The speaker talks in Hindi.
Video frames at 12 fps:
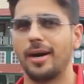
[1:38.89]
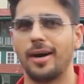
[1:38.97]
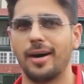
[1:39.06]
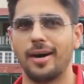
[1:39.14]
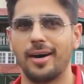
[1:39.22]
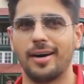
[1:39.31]

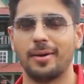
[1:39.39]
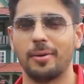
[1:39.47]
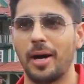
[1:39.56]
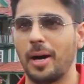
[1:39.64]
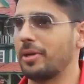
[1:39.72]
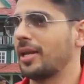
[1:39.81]

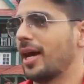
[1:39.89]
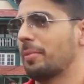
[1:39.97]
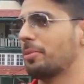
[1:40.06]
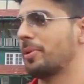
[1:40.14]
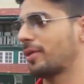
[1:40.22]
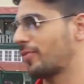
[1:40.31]
आई मीन आई
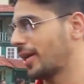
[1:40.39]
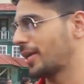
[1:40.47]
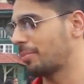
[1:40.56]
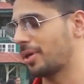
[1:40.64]
एम अ बिग फैन